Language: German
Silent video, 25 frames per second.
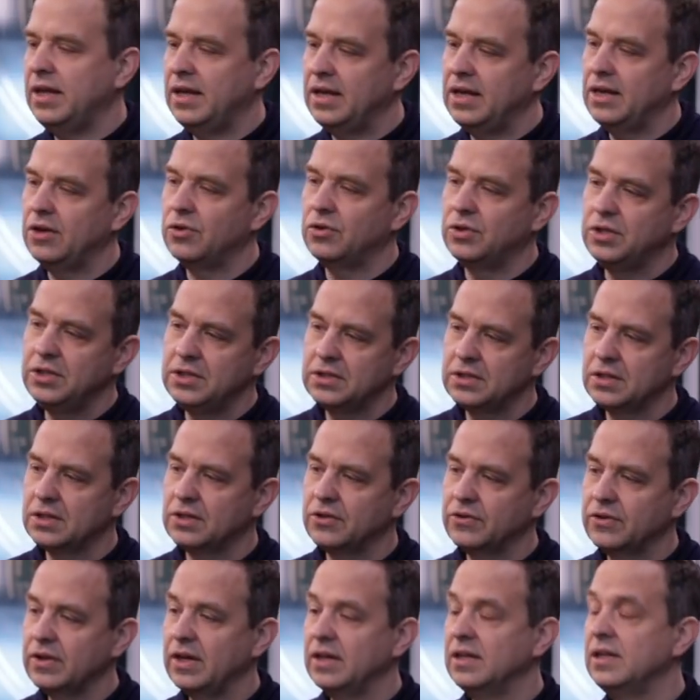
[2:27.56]
Der, der noch nicht
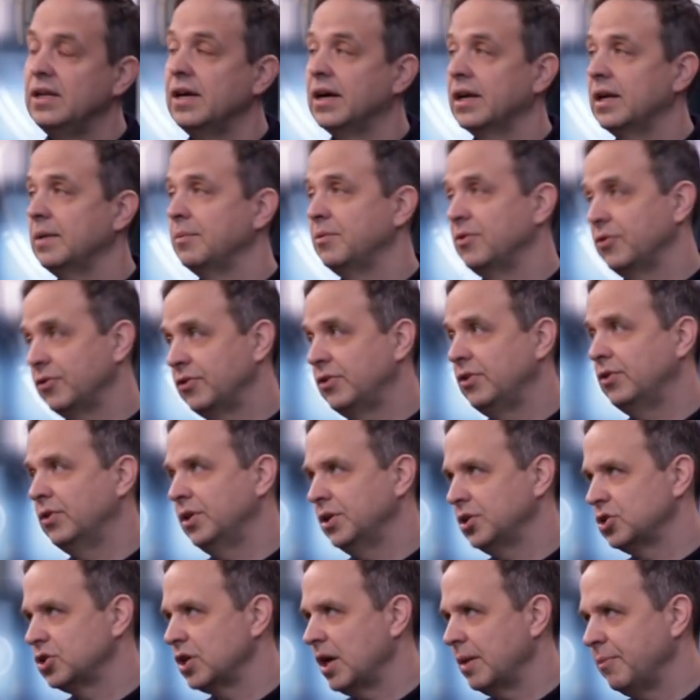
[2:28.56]
drin ist, kann die Ergebnisse
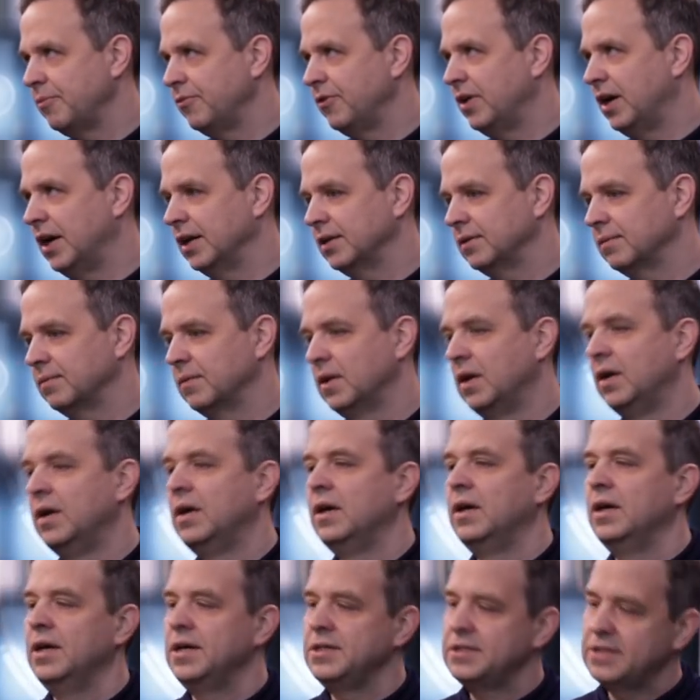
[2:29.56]
theoretisch abwarten.
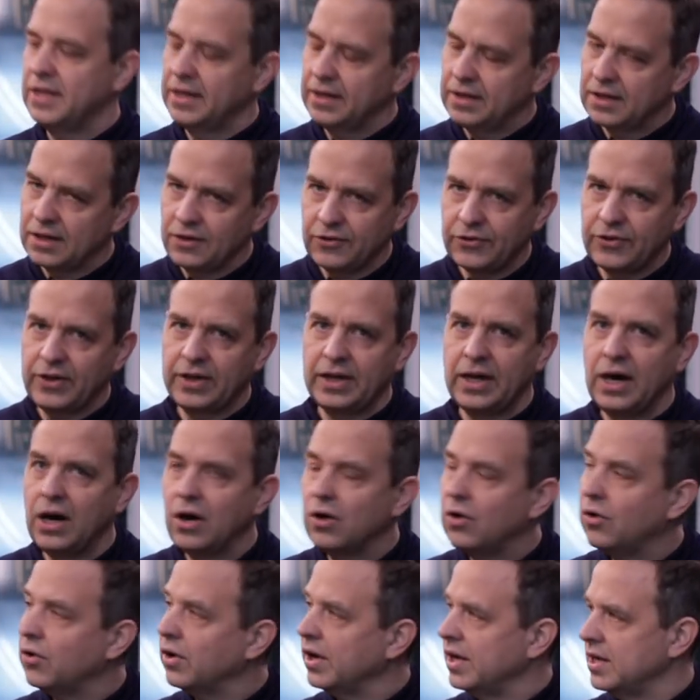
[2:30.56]
Ich denke, dass
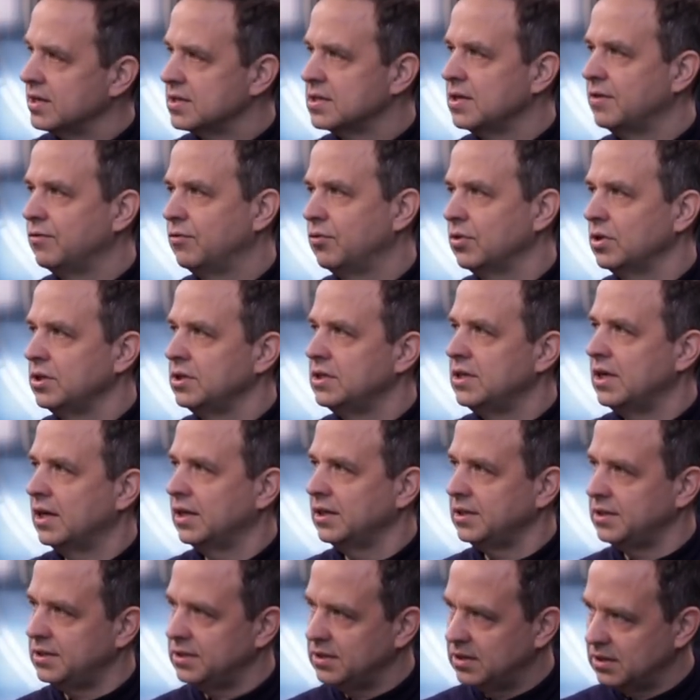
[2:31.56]
danach auch erst dann wirklich der
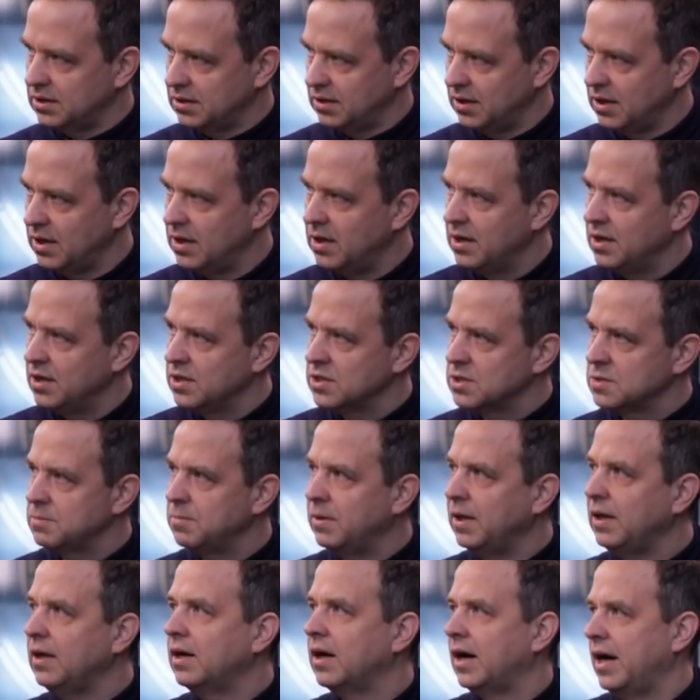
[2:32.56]
richtige
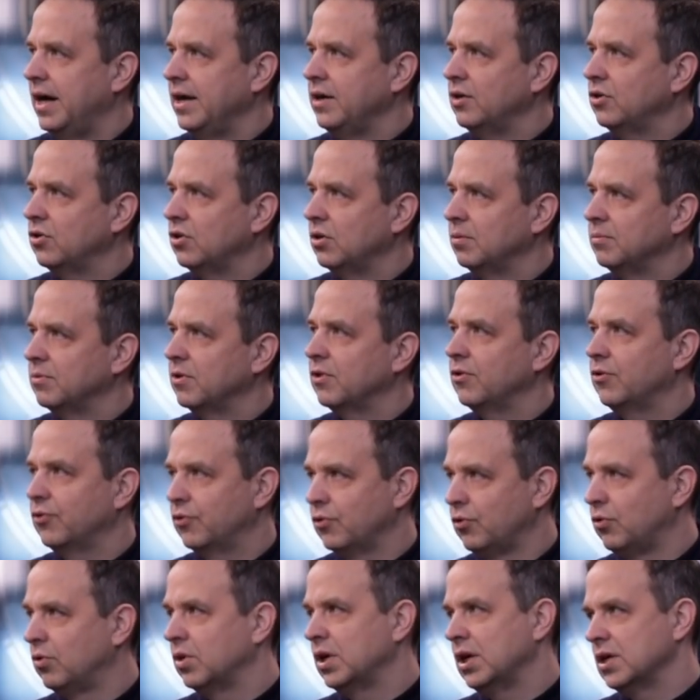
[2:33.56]
Swing reinkommt.
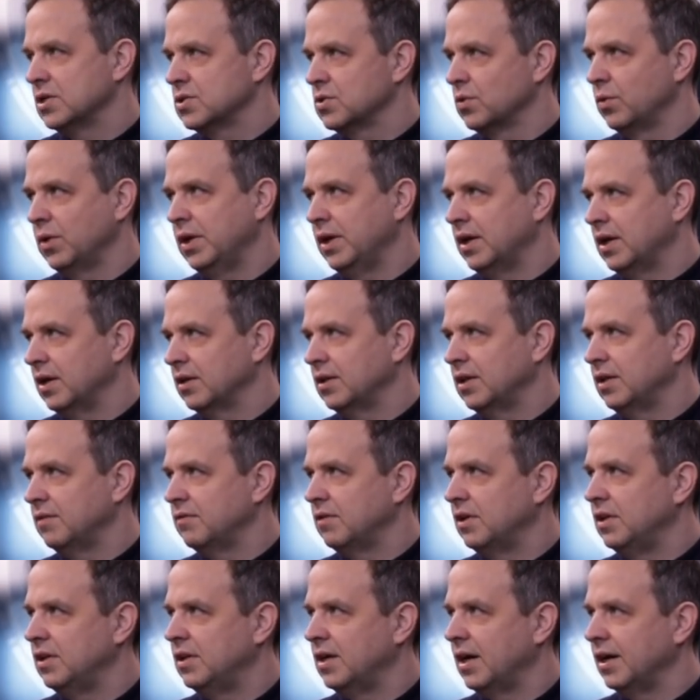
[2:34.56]
So oder so, je
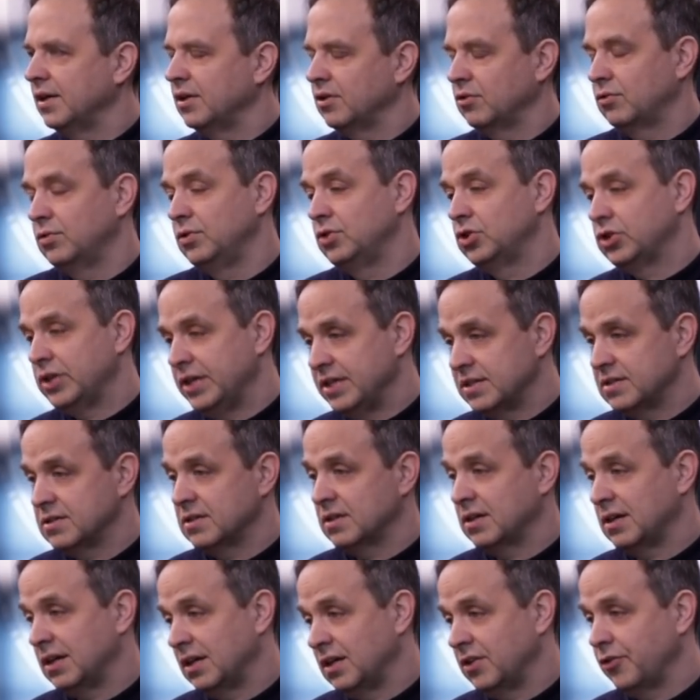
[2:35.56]
nachdem, wenn die Daten natürlich schlecht
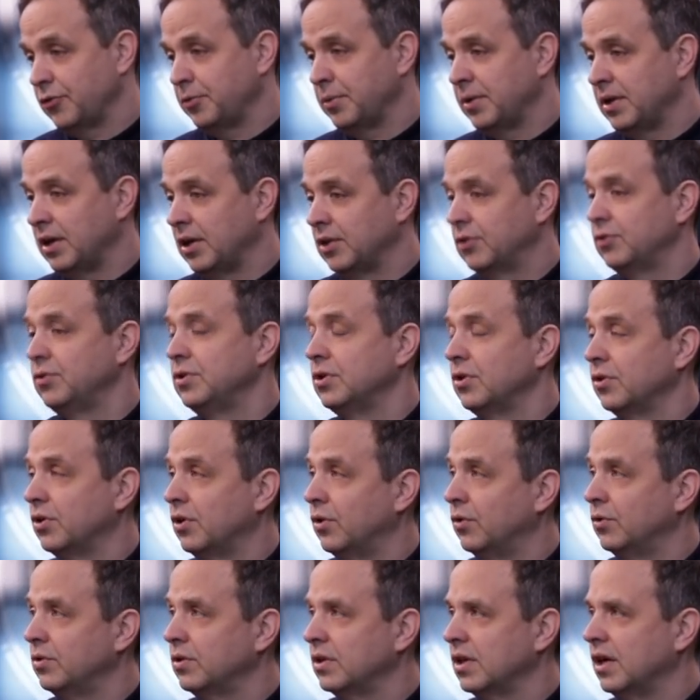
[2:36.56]
sind, kann der Swing natürlich auch
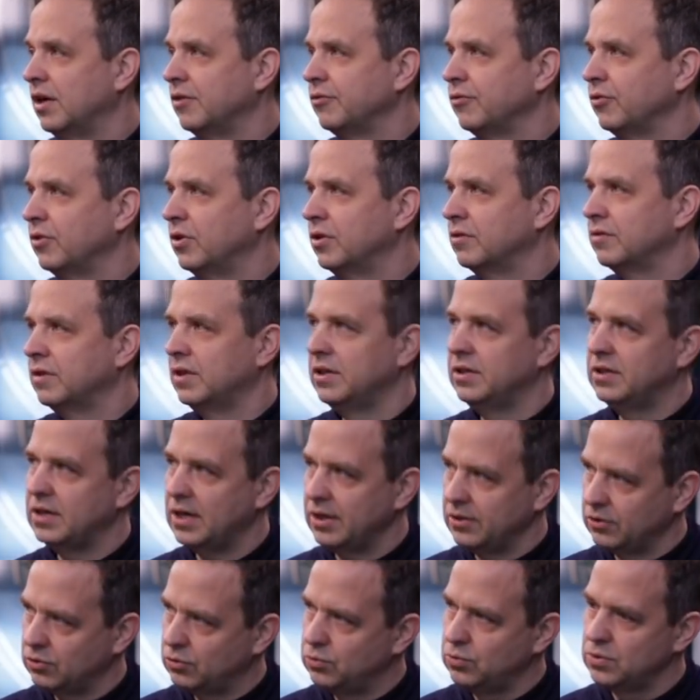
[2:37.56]
nach unten erfolgen. Wenn die
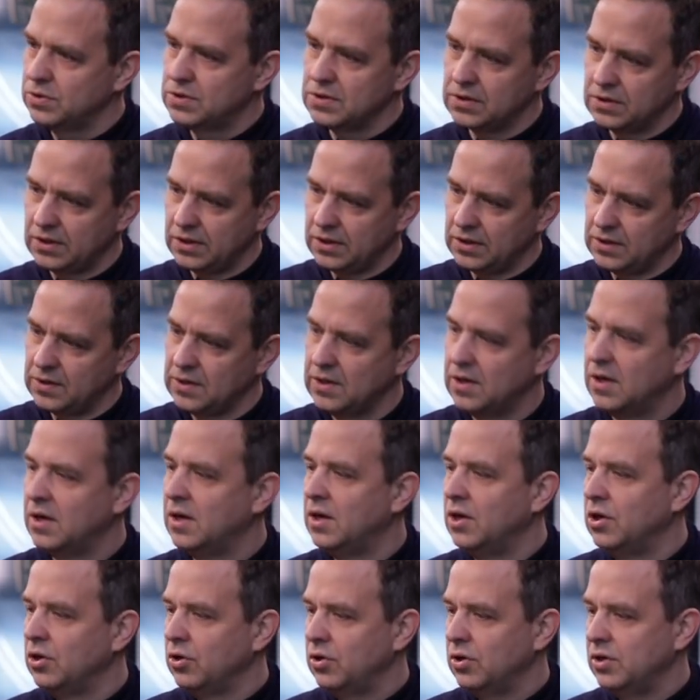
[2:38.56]
Daten gut sind, dann
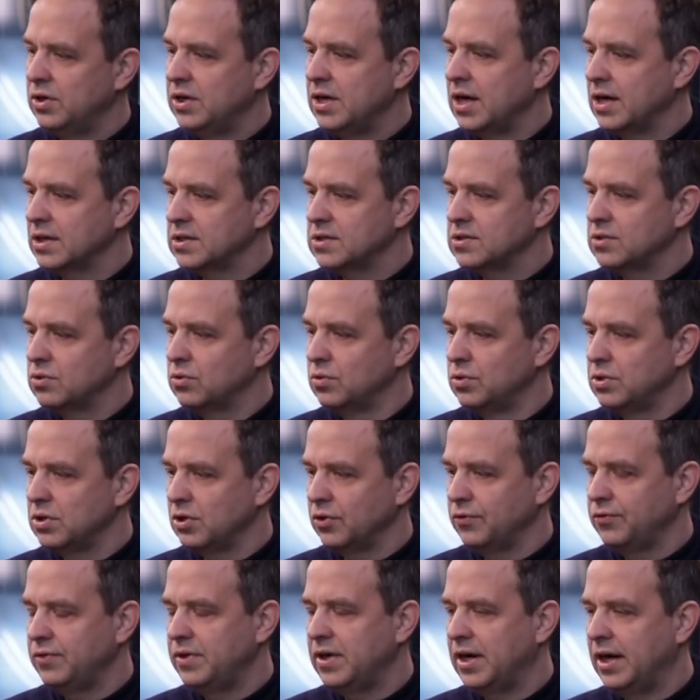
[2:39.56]
können die Aktien
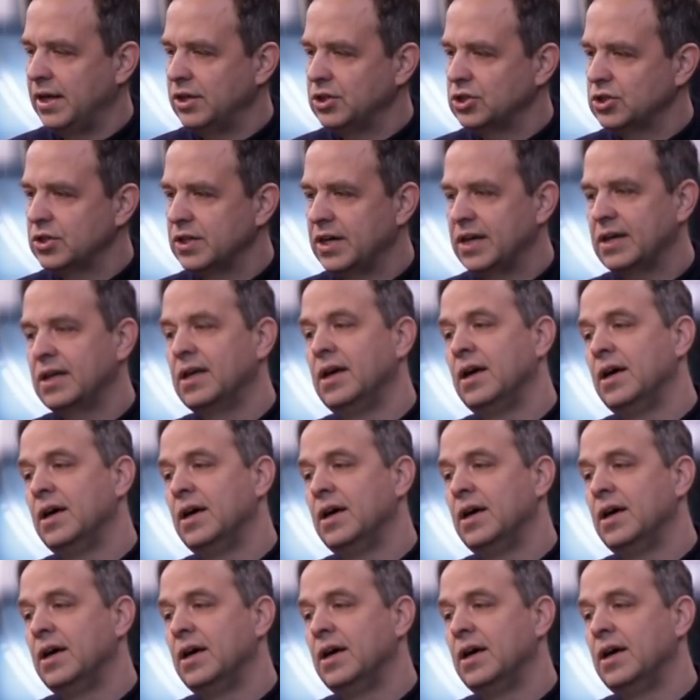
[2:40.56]
durchaus wieder ansteigen.